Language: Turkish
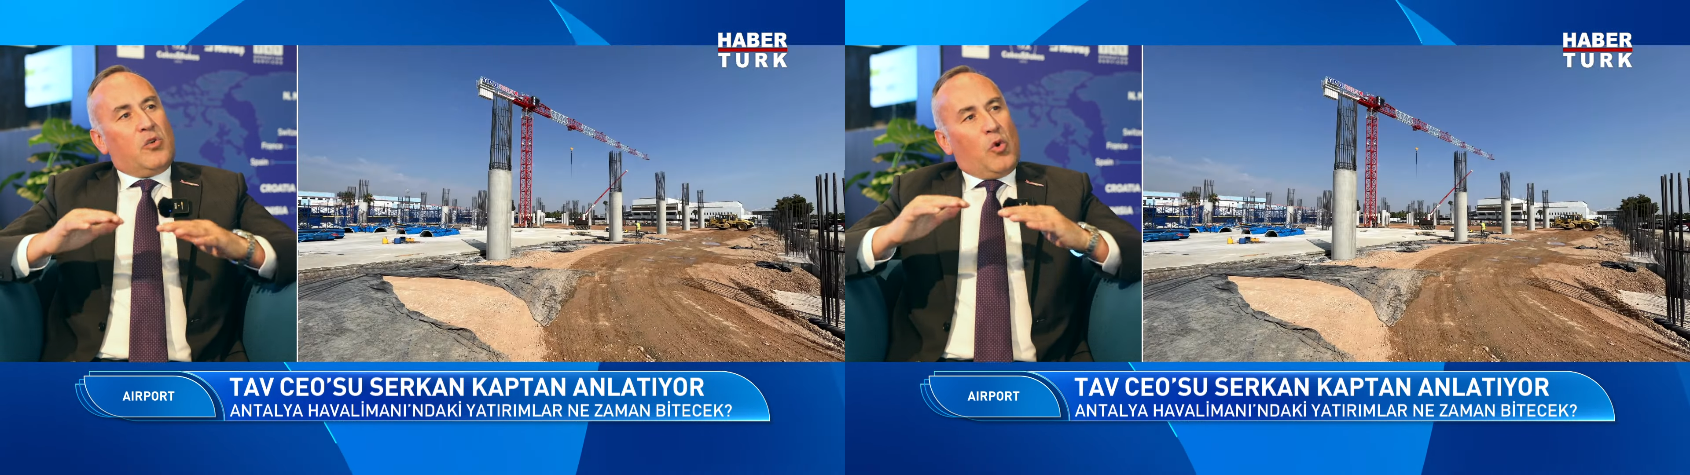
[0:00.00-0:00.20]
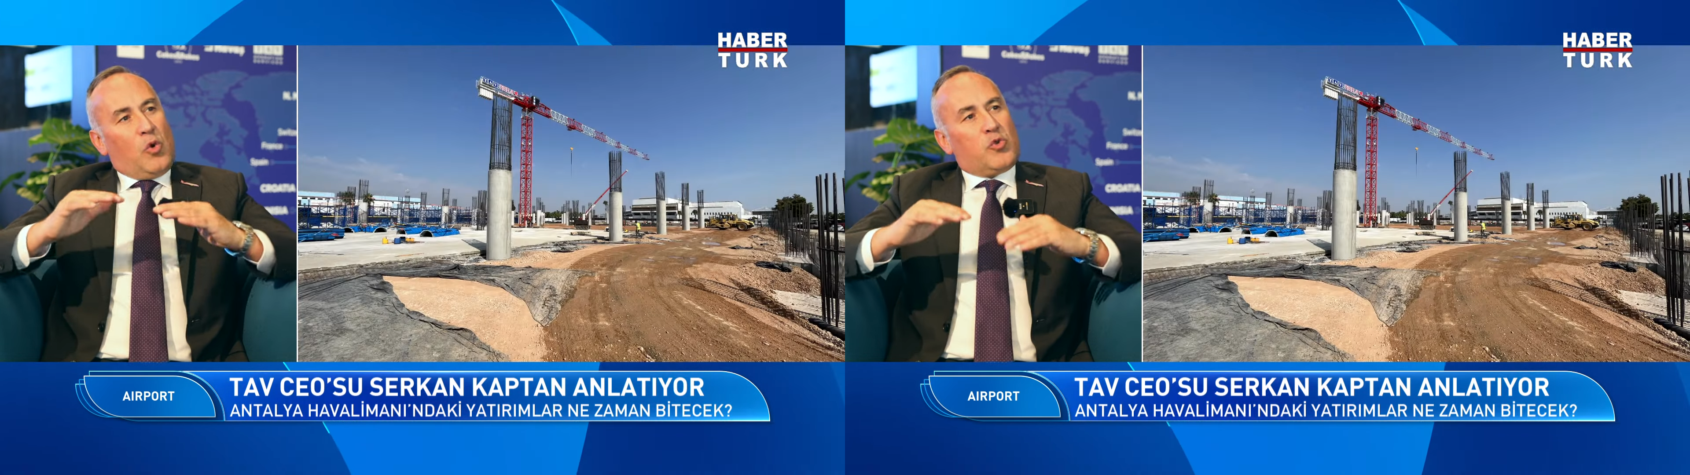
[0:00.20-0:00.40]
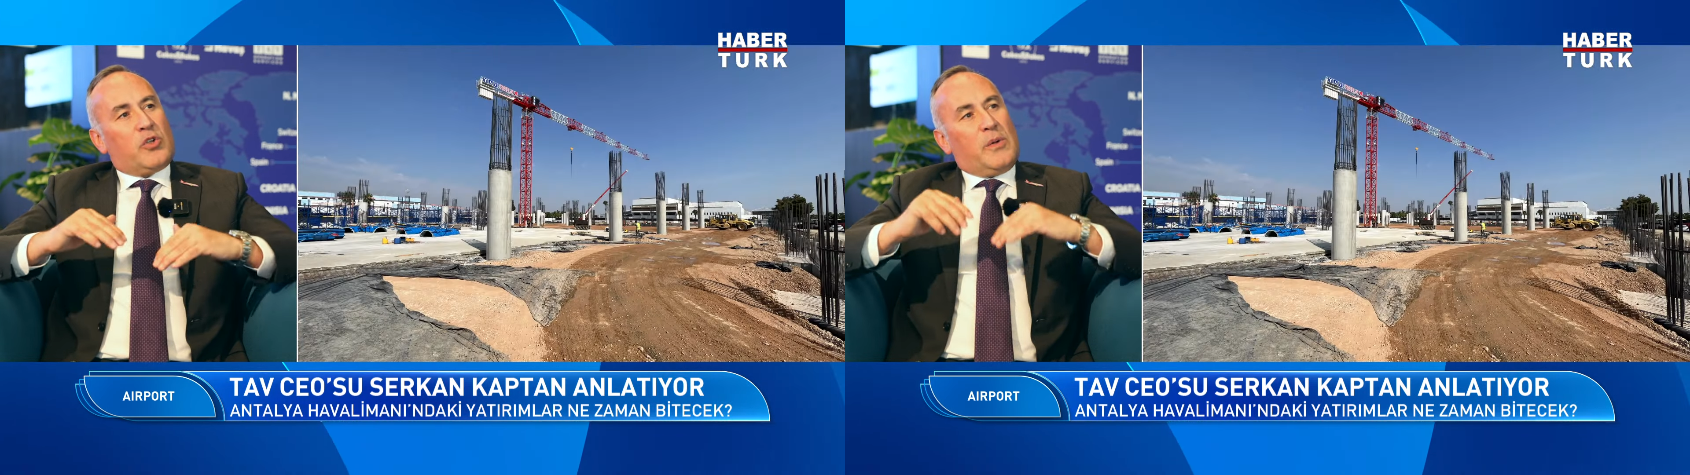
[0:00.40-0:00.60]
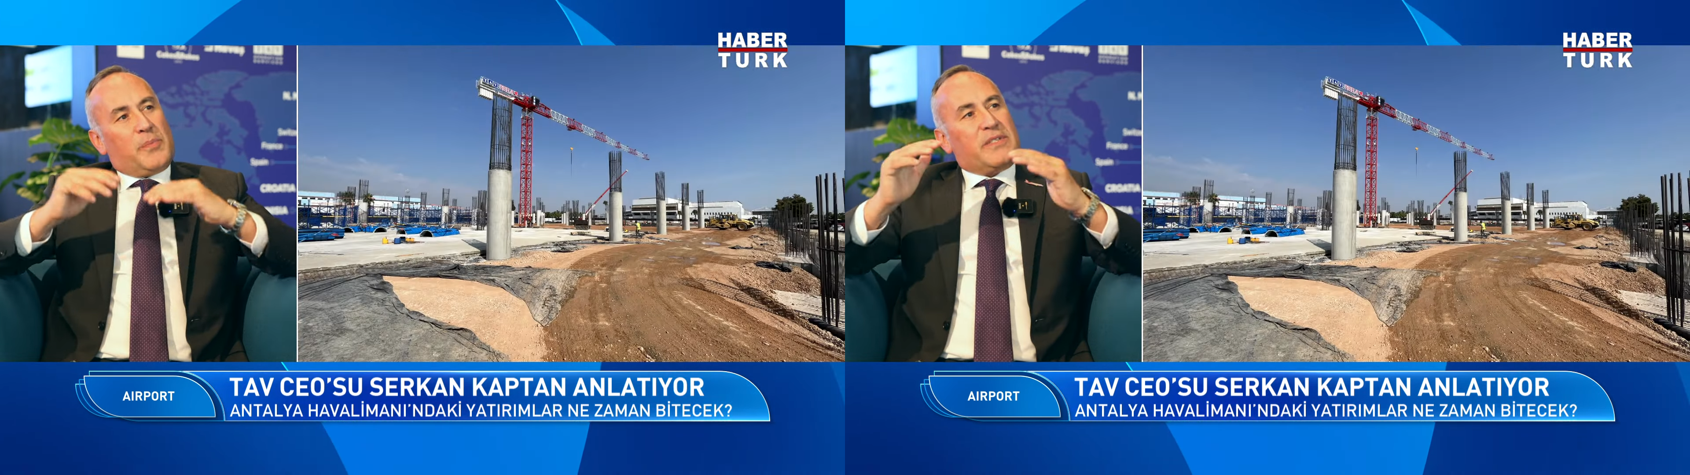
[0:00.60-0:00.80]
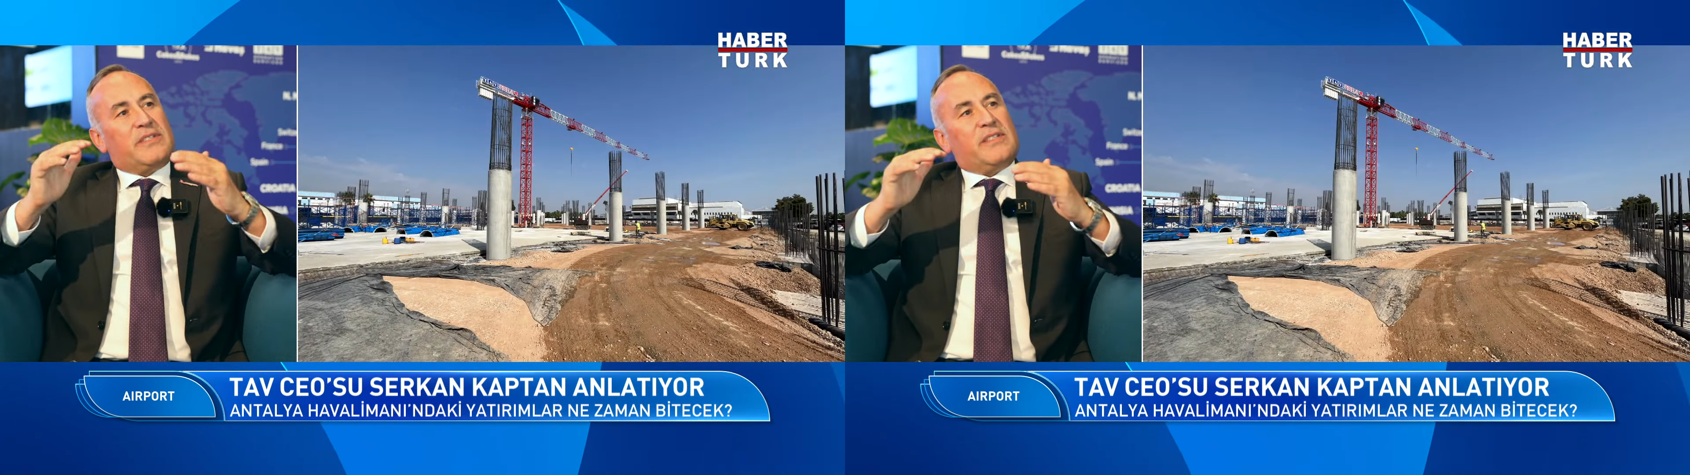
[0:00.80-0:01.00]
yolcu
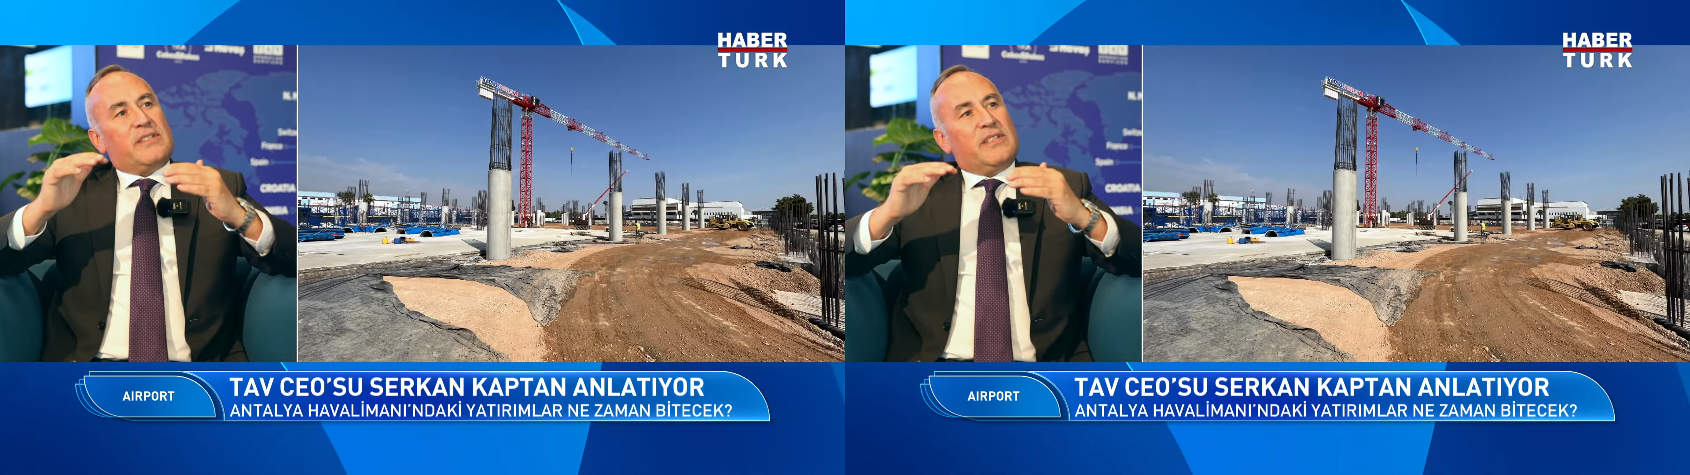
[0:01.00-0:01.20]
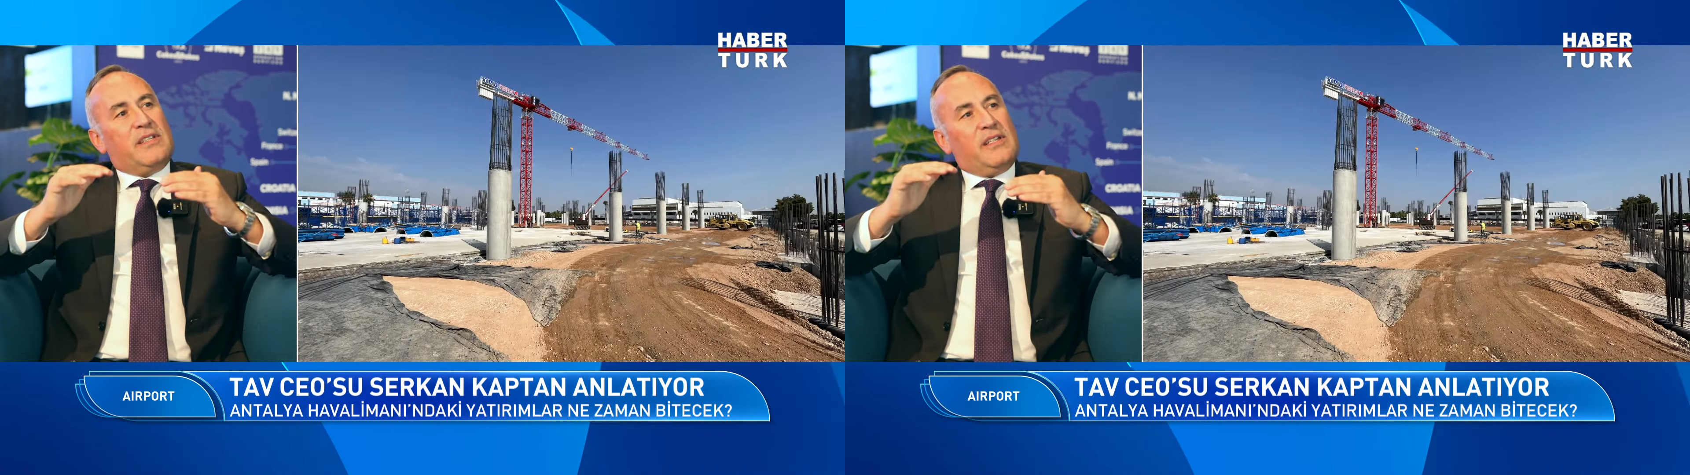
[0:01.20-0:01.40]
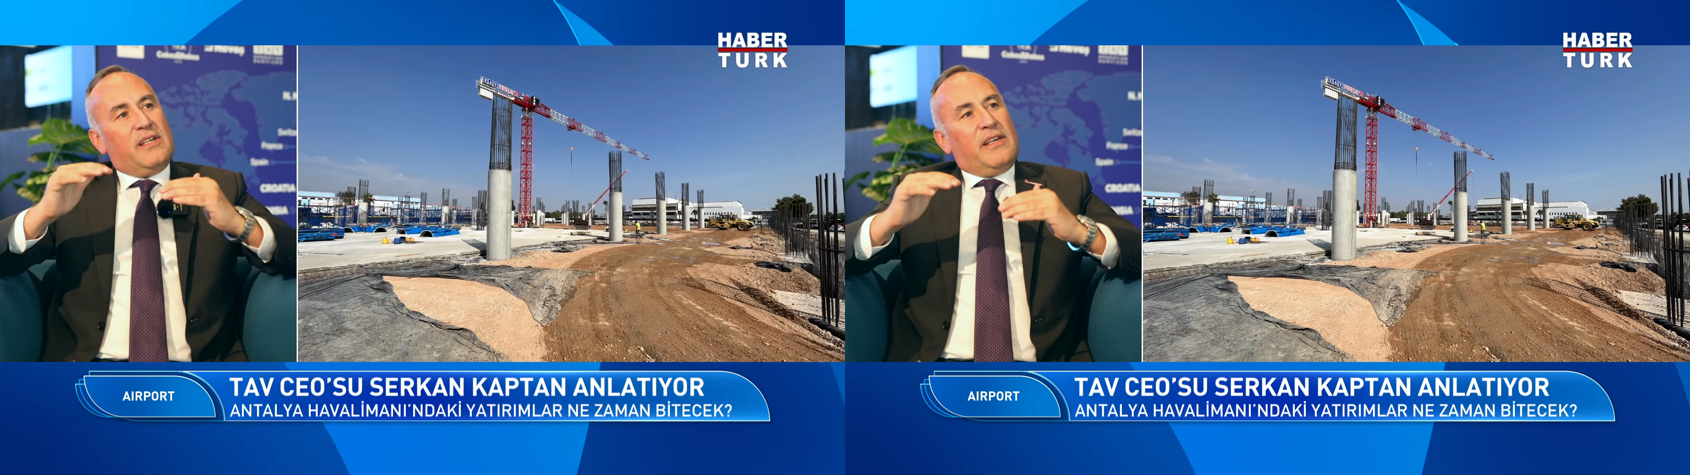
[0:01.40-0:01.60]
kapasitesini